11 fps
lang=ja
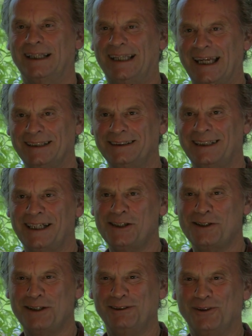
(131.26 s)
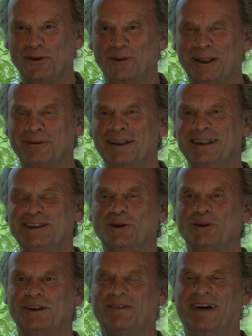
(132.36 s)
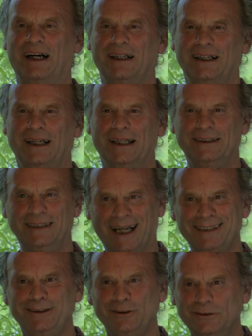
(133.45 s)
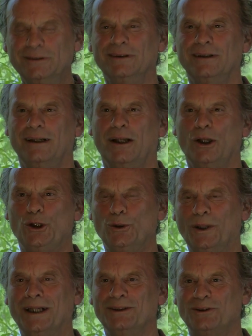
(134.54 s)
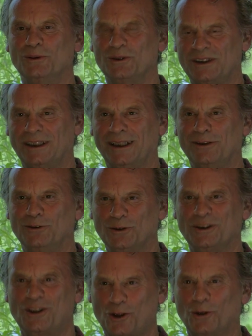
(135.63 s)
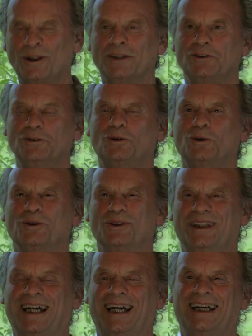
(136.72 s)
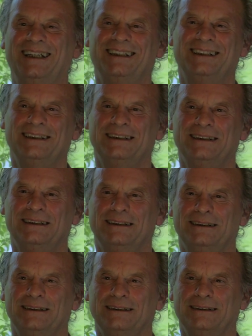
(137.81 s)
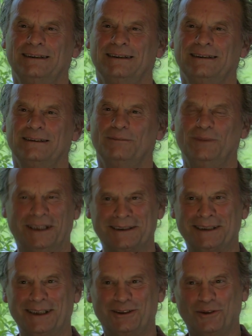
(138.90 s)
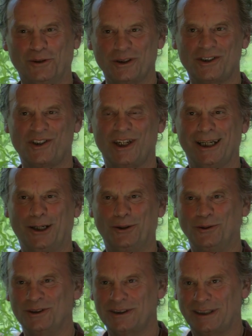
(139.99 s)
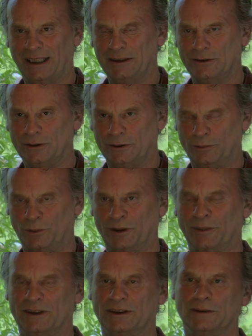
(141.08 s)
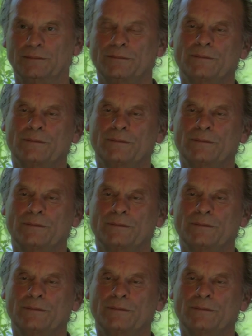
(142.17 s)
現代人の我々にとっては何を言わんとしているのでしょうかということで、皆さんとシェアをしたいと思います。